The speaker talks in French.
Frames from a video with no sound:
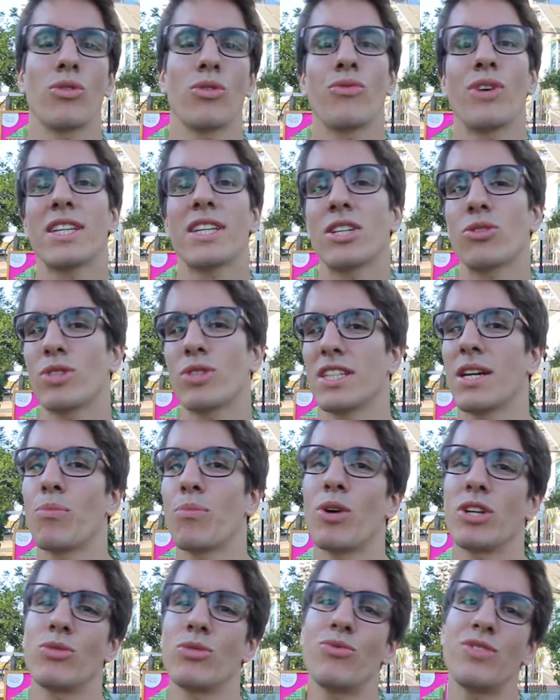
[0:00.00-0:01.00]
une fois que tu as choisi un
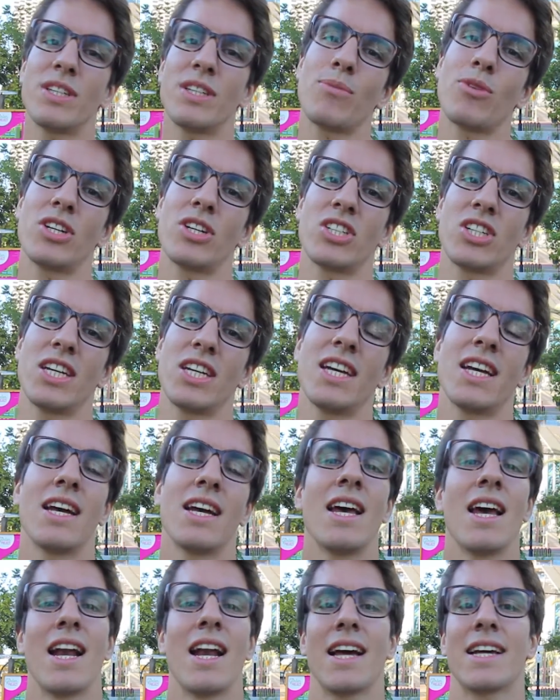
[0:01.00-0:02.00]
poids suffisamment léger,
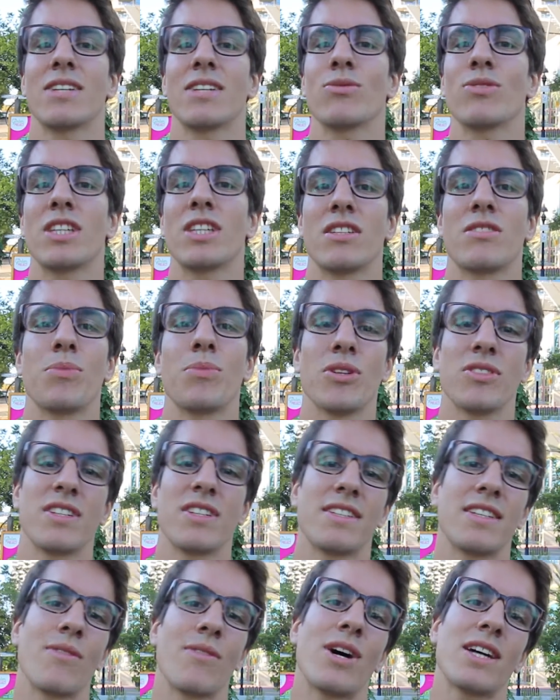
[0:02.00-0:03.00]
la question qui se pose
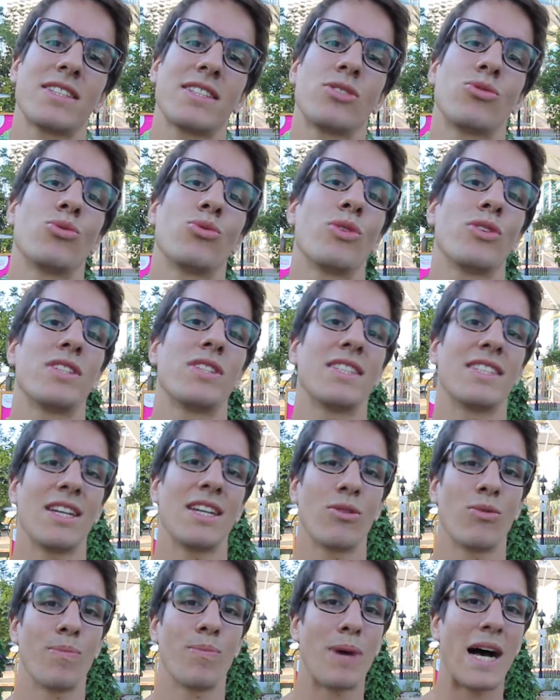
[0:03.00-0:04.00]
c'est de savoir si tu dois utiliser
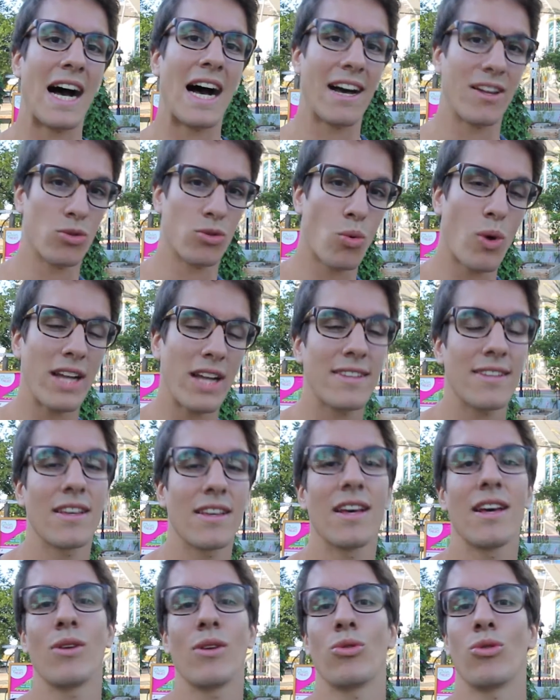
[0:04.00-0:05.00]
une barre droite
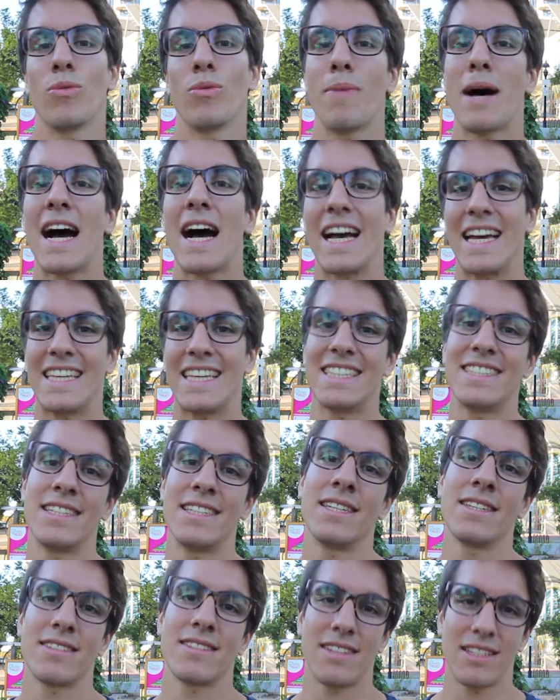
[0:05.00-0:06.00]
ou une barre
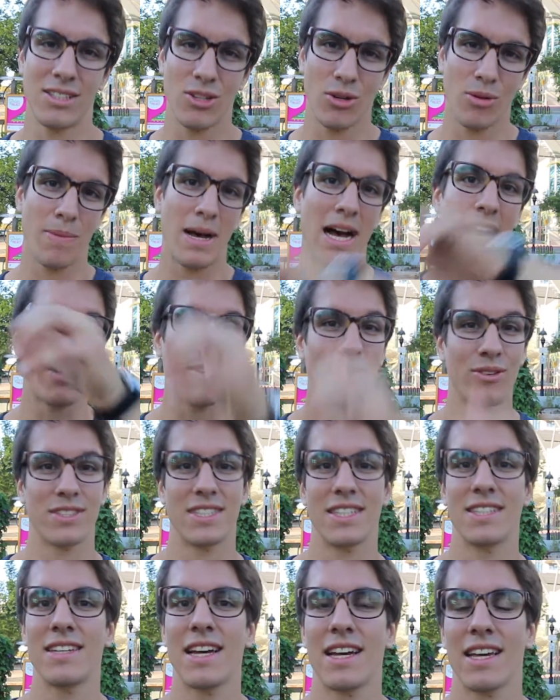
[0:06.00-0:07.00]
easy, c'est-à-dire une barre en
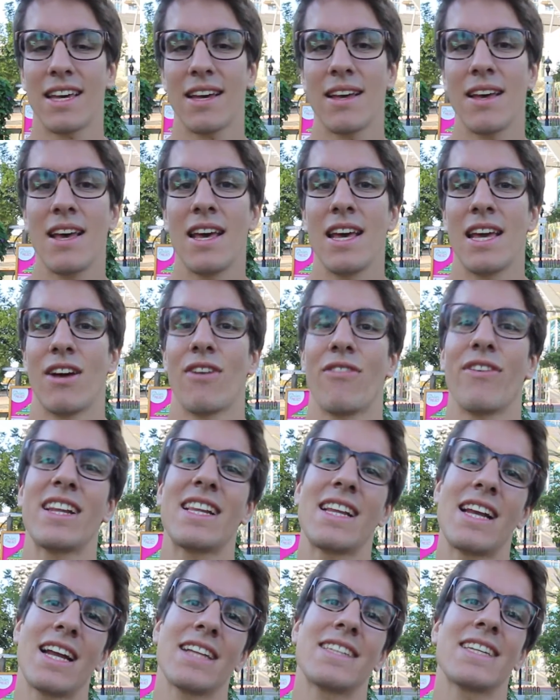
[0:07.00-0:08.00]
zigzag. En
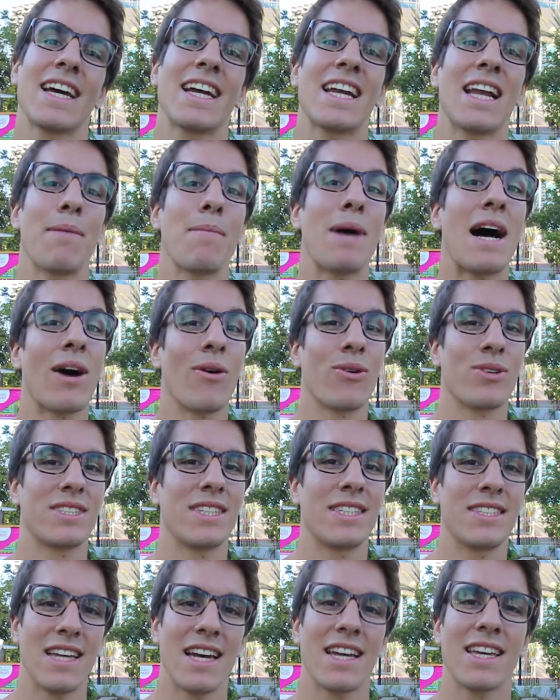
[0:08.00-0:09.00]
fait, l'intérêt de la barre en
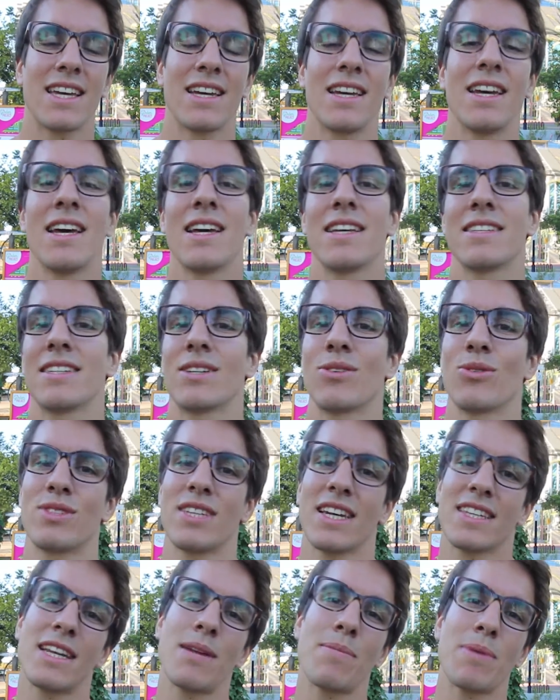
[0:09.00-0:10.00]
zigzag, c'est que
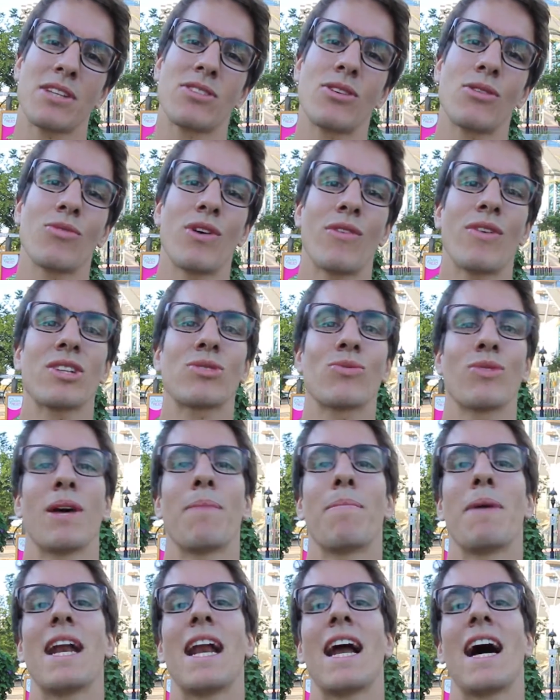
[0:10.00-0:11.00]
certaines personnes vont avoir ce qu'on
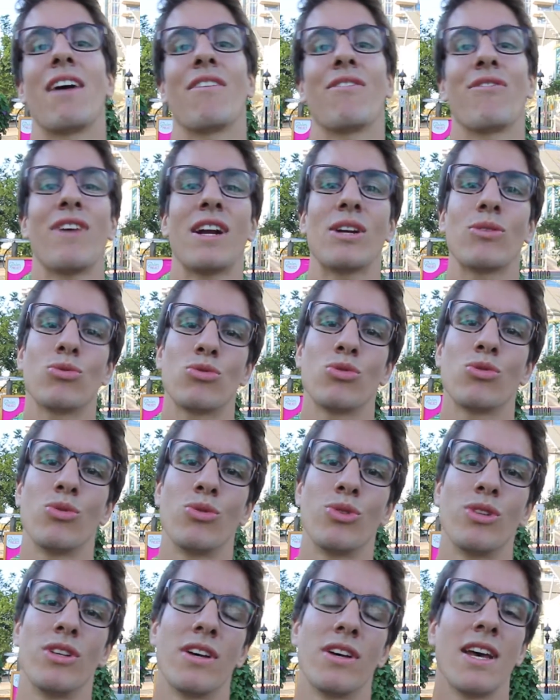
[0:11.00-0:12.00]
appelle un valgus du
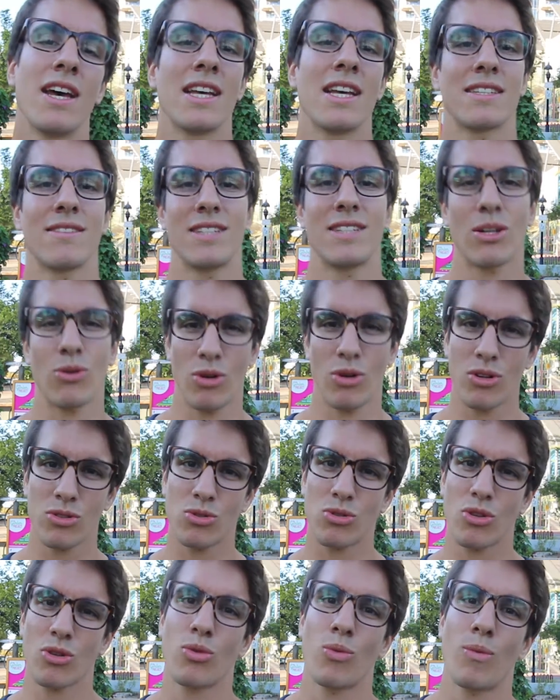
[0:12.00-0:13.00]
coude. Ça veut dire que quand
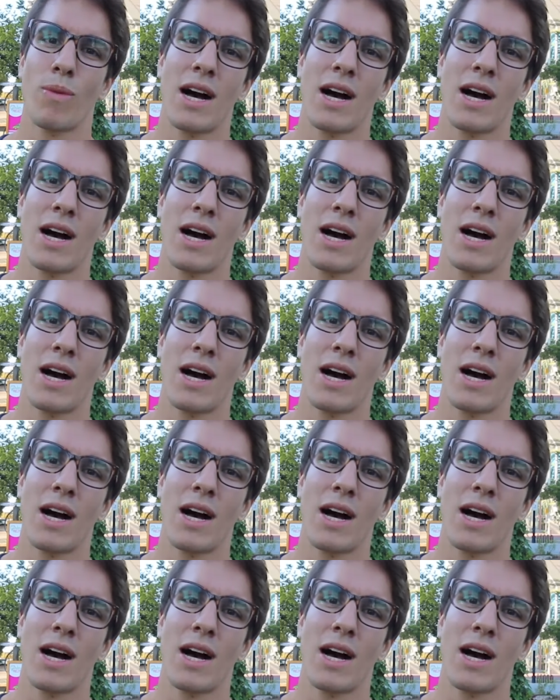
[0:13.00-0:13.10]
tu tends ton